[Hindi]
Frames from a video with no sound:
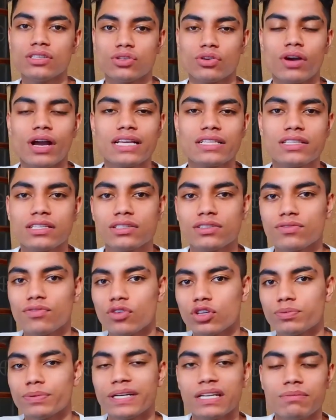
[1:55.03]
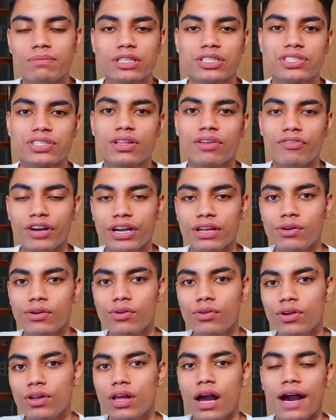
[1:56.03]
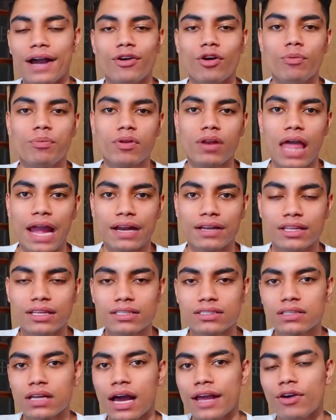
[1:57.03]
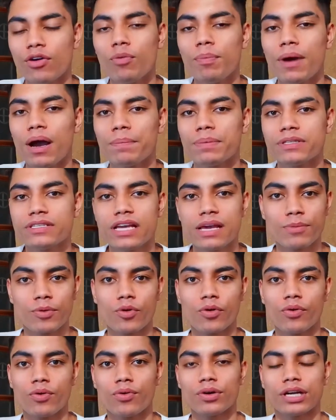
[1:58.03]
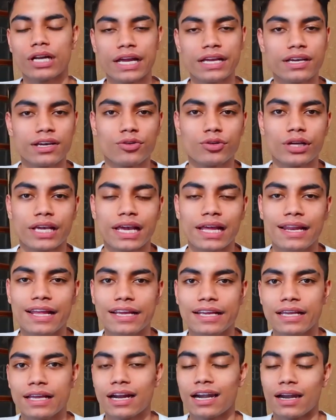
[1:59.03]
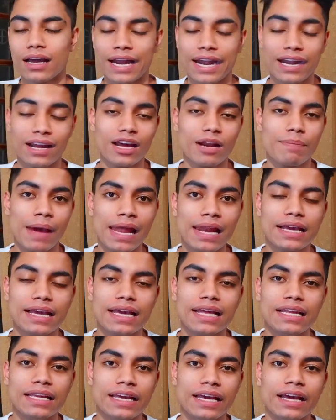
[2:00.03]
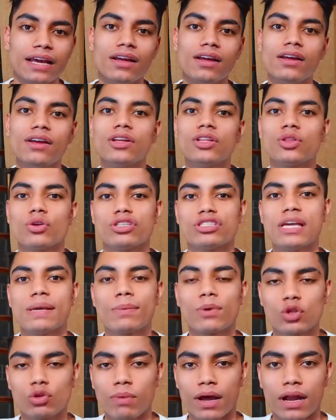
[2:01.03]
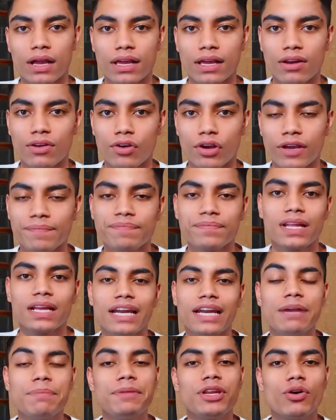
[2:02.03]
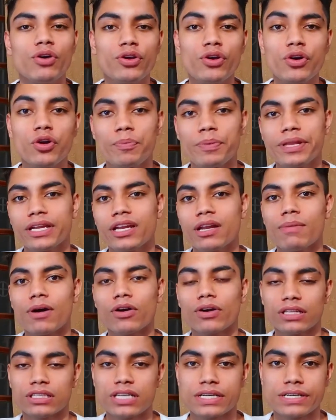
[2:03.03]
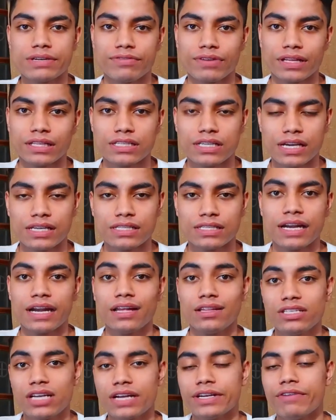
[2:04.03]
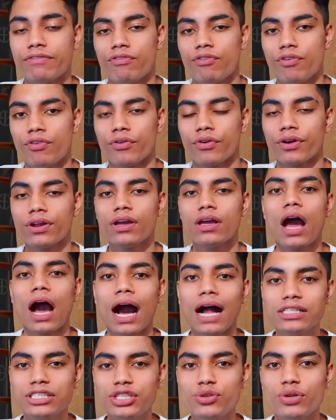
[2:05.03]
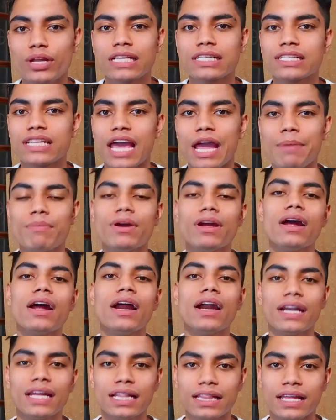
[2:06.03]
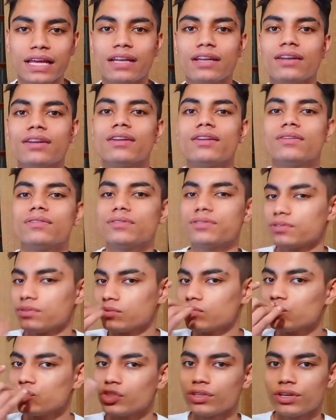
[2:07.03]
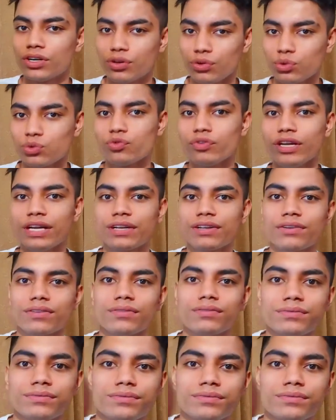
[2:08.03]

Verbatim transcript: सो गाइज दिस वॉज वेरी मच द वीडियो आई होप यू लाइक दिस आई होप आप इस गेम को ट्राई करोगे खेलने की एंड अगर पहले खेली है तो इस गेम को दोबारा खेलोगे लेट मी नो योर ओपिनियन अबाउट अनचार्टेड फ्रेंचाइज एंड अनचार्टेड फोर आल सी यू नेक्स्ट टाइम टिल देन टू स्वीट